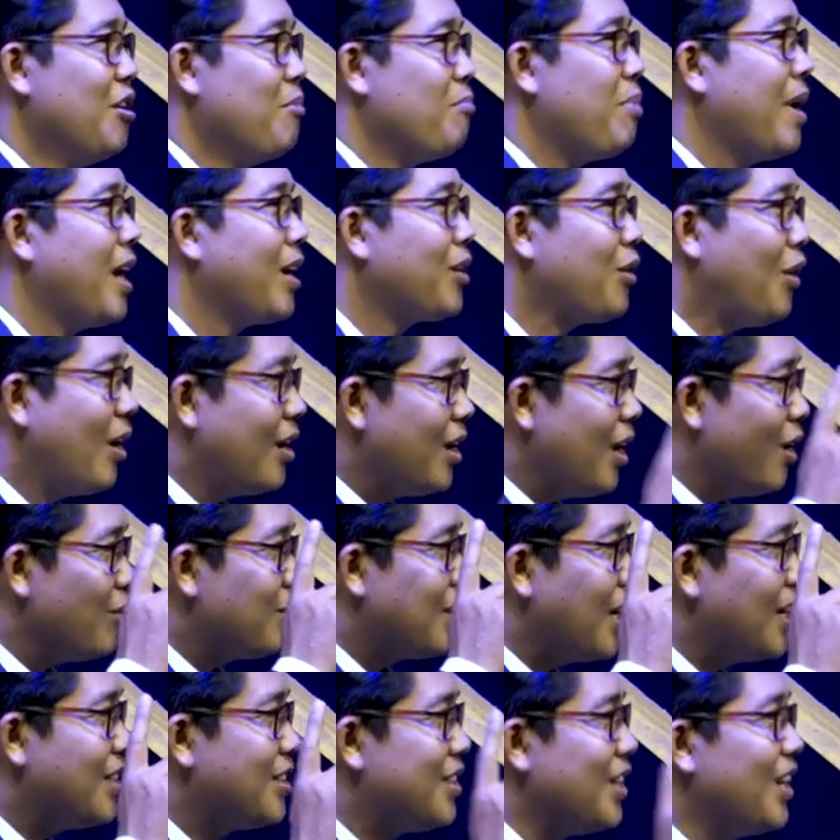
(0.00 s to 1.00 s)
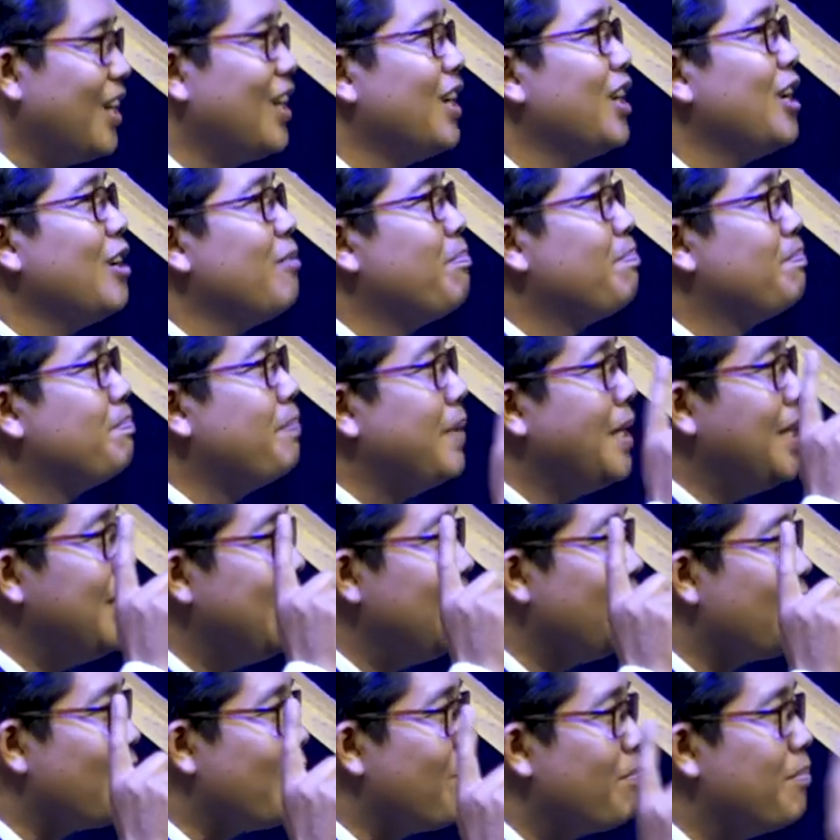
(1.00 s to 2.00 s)
bà quạt nào tệ chứa rơ
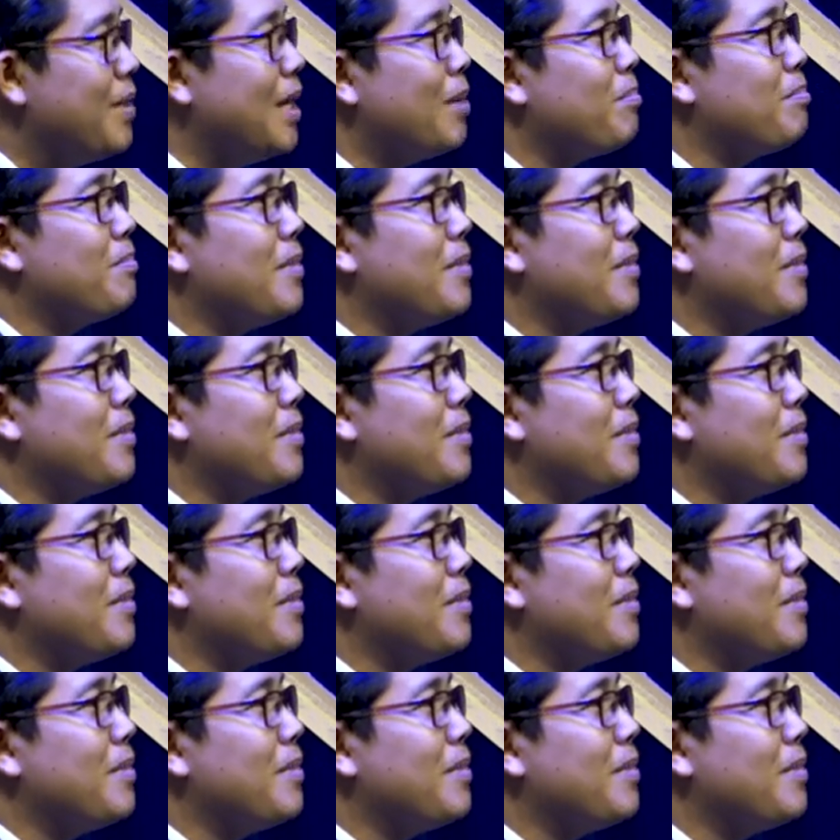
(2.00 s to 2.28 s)
pi rồi biếp